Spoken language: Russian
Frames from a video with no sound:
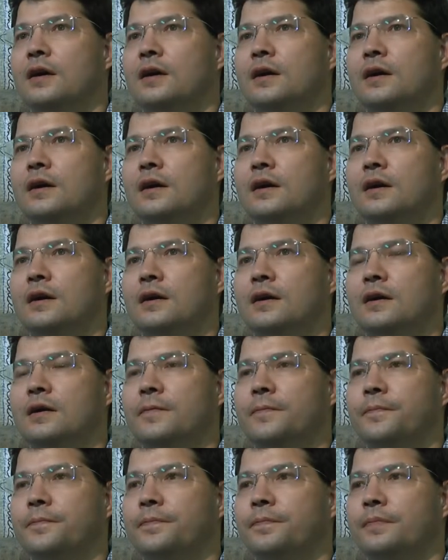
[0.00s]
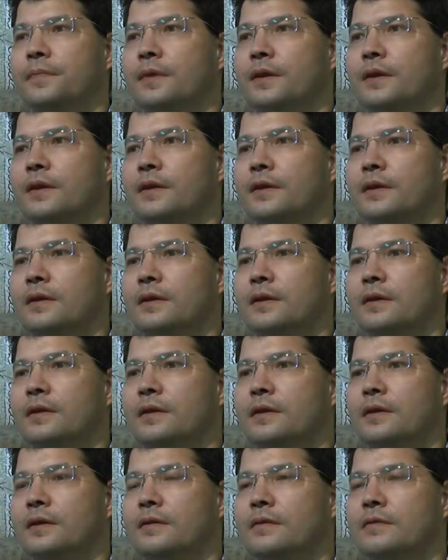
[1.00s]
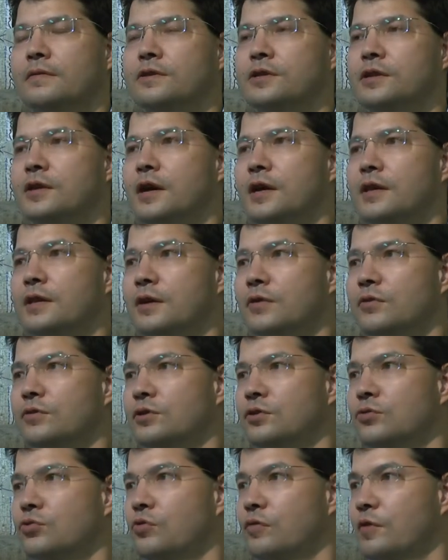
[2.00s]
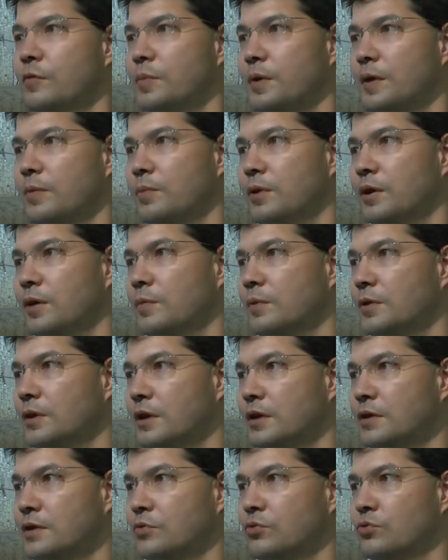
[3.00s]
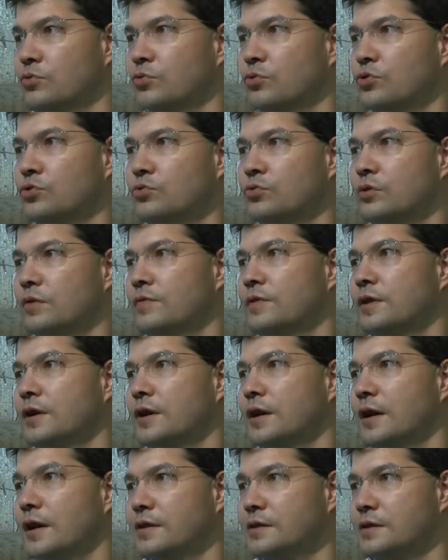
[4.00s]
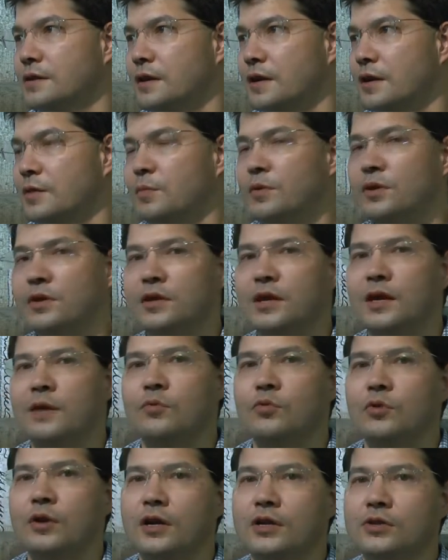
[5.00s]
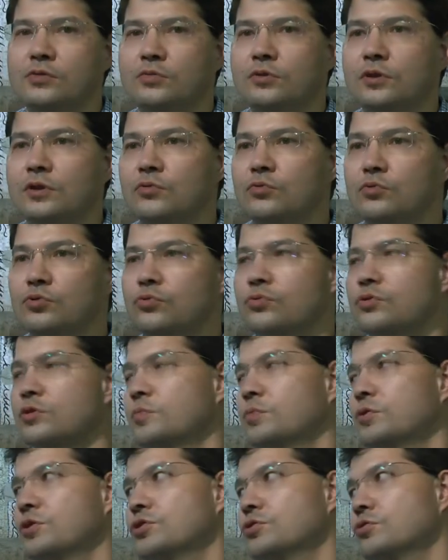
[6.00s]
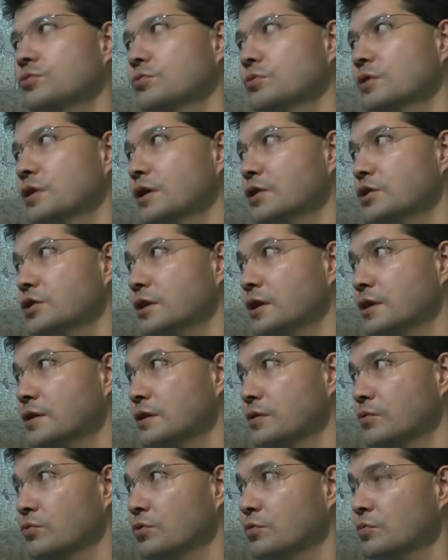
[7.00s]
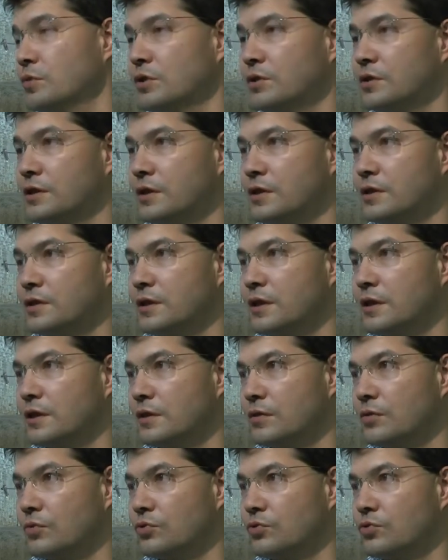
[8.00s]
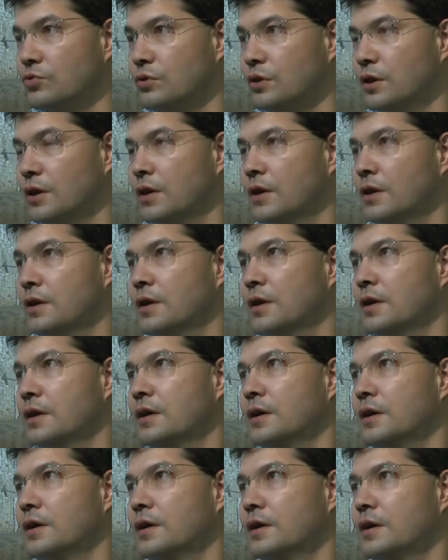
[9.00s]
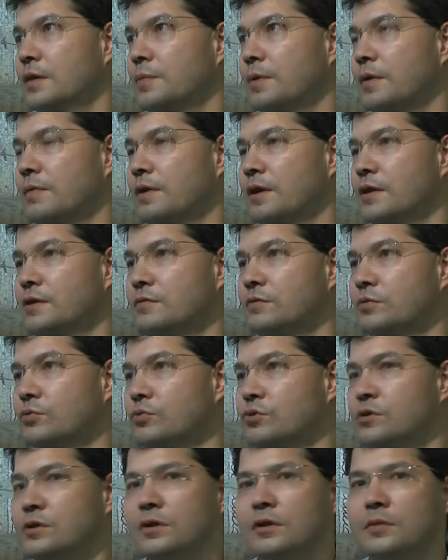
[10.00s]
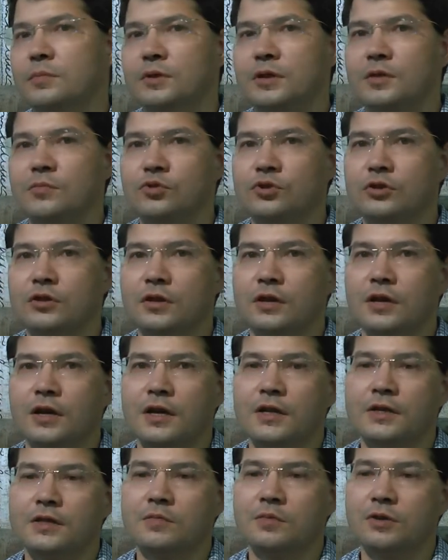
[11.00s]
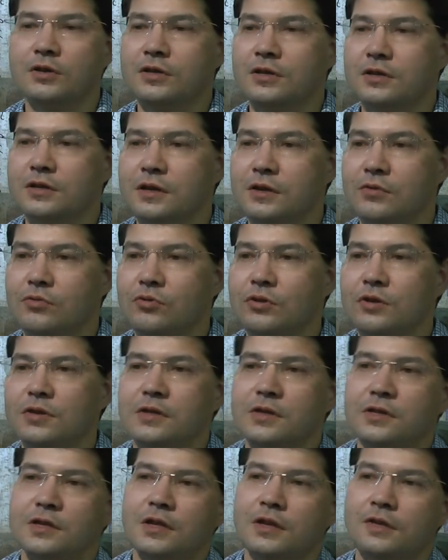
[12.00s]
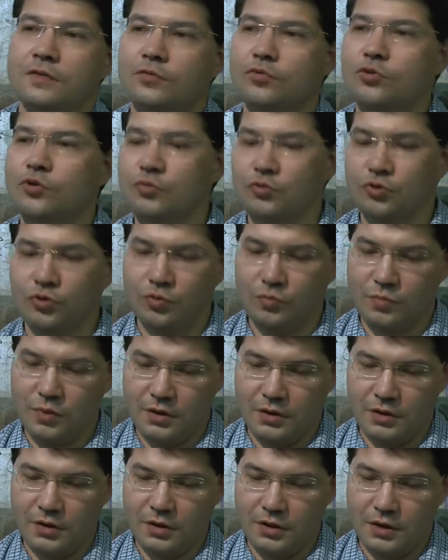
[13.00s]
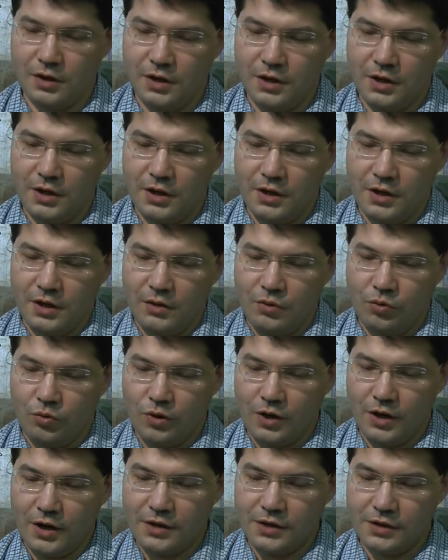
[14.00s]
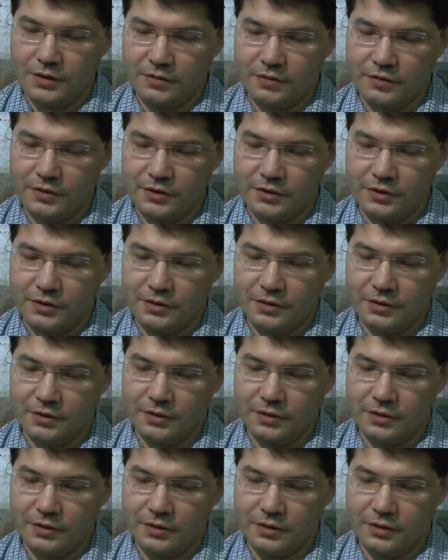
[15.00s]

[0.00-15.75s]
э, возникают какие-то новые проблемы, да, закон должен туда вторгаться, как бы и там указывать на то, что запрещено. И каждый раз закон именно с этой стороны должен э, направлять свои усилия, потому что смысл закона состоит в том, чтобы указывать,